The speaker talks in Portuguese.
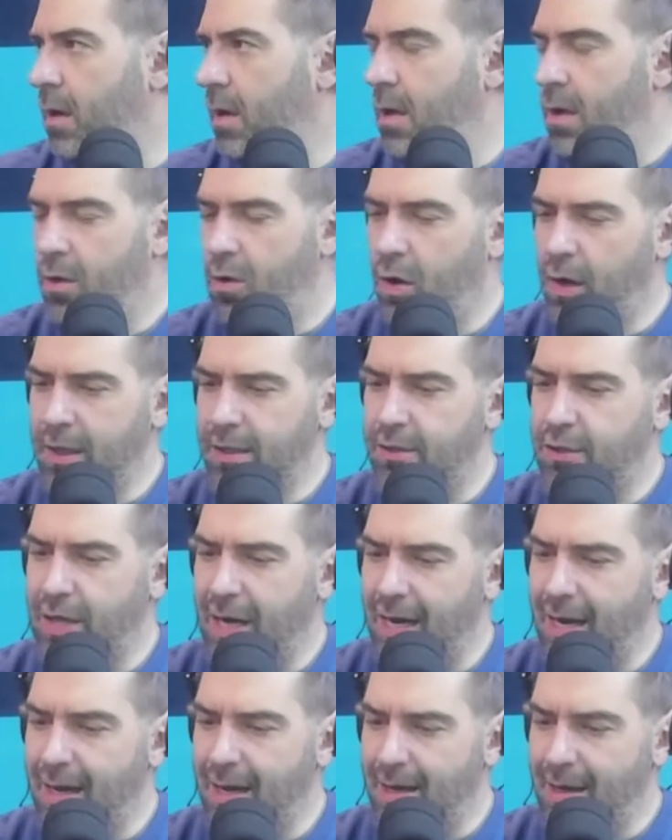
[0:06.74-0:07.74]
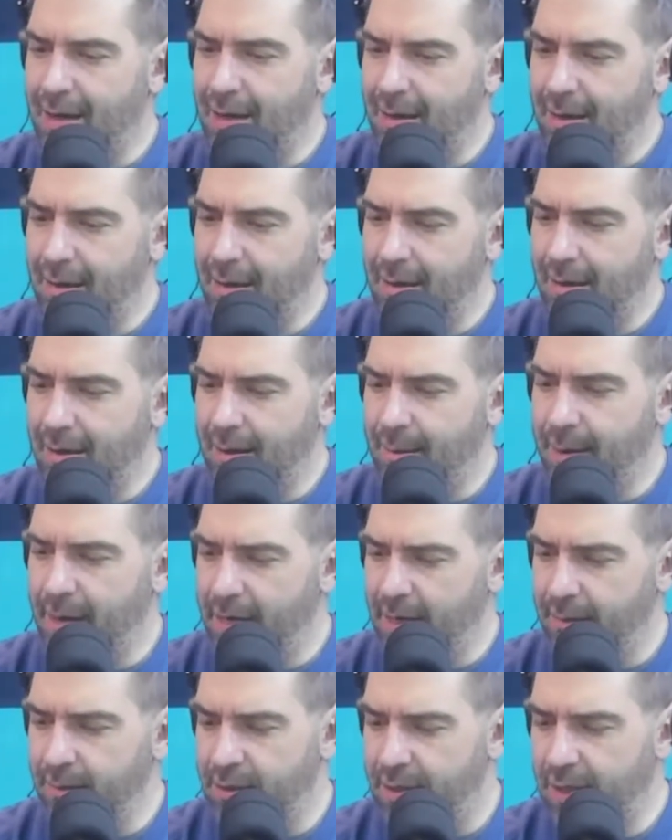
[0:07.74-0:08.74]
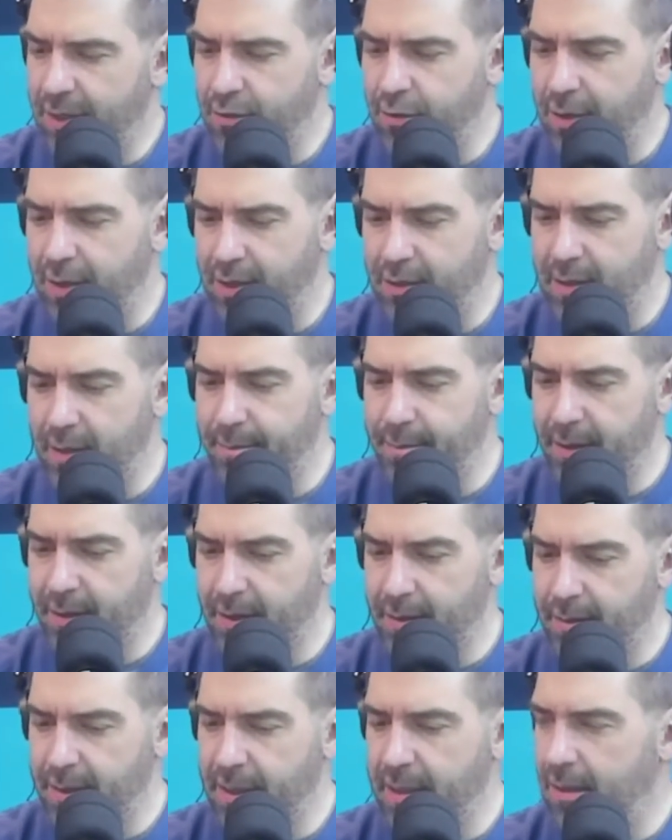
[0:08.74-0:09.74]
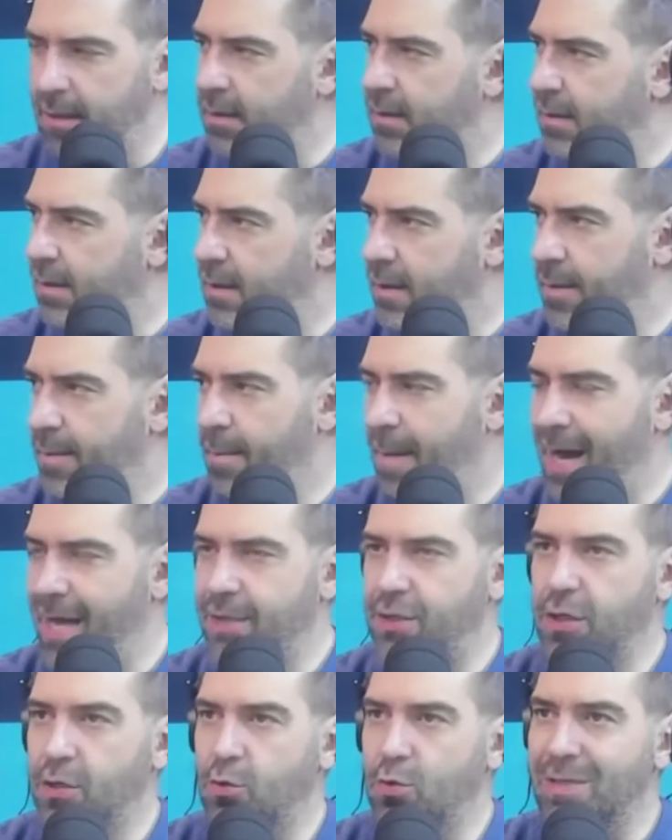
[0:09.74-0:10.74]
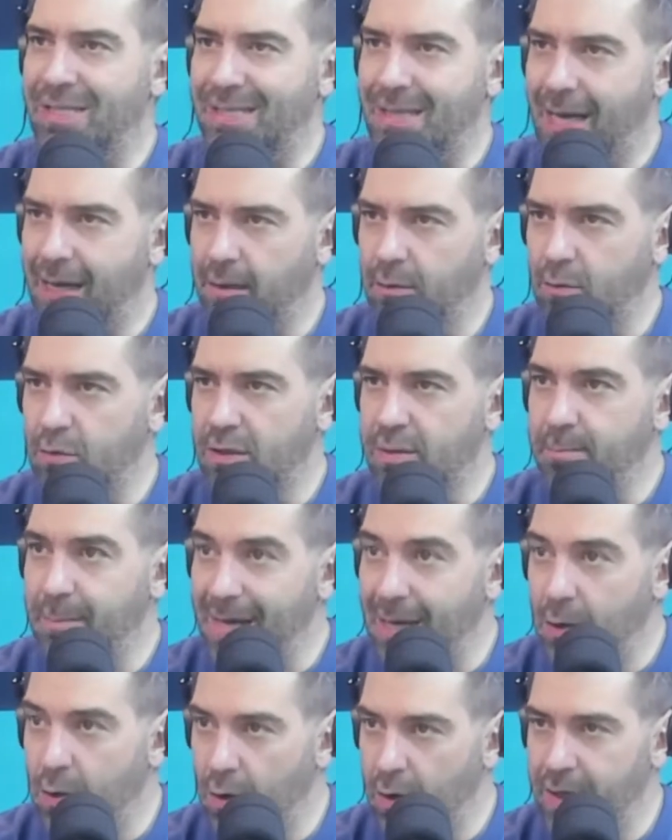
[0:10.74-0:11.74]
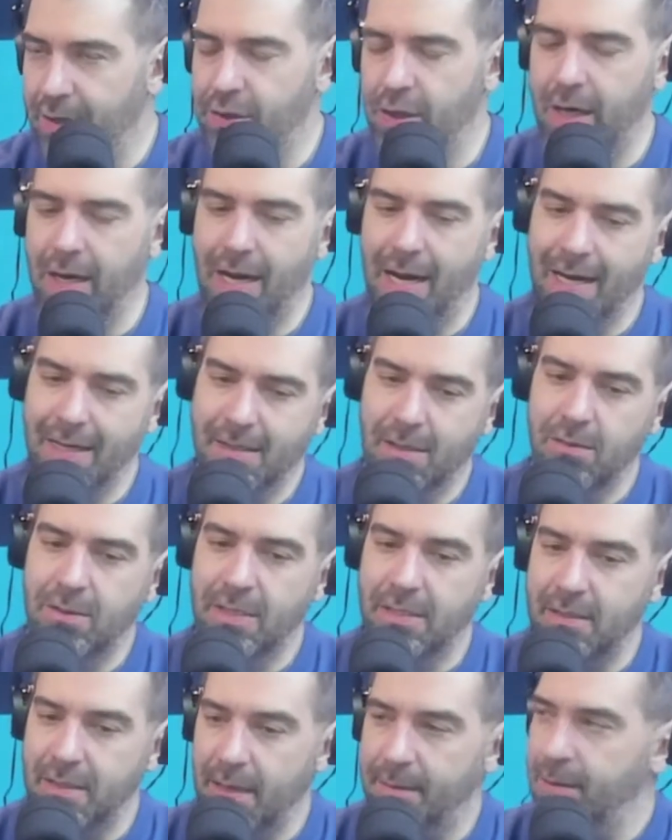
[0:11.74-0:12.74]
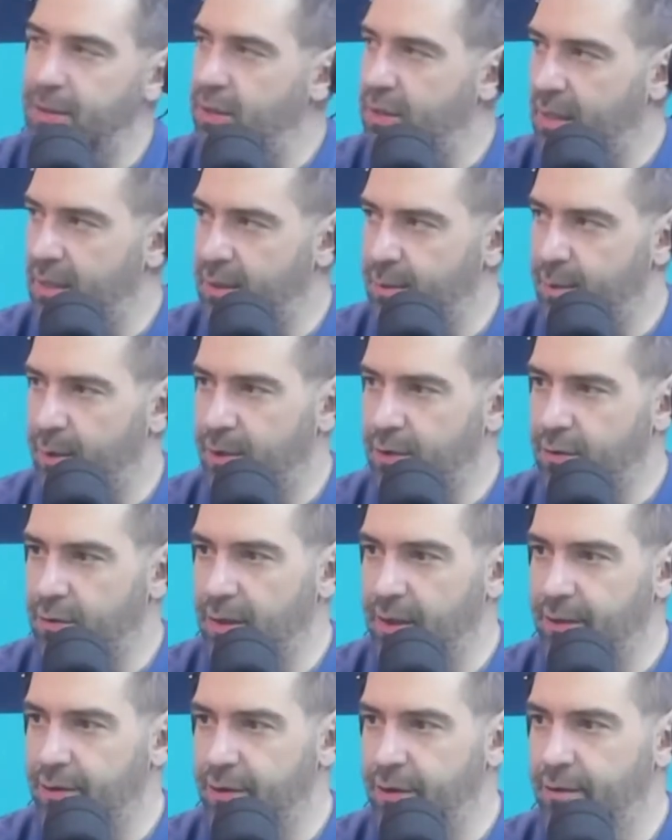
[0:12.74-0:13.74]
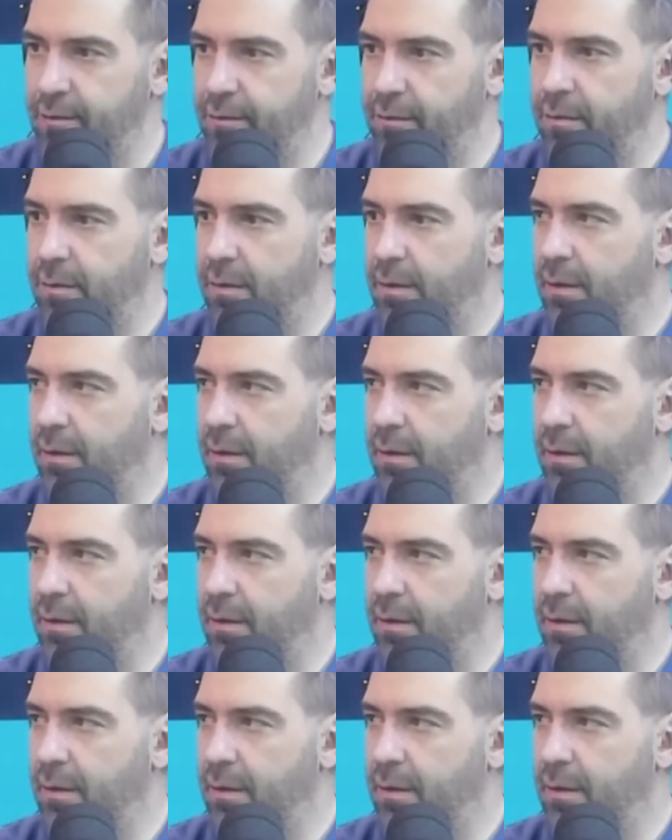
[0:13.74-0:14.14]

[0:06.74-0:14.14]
Nós já eh, liberamos, desde o início da pandemia, mais de 200 milhões de reais ao sistema de transporte coletivo.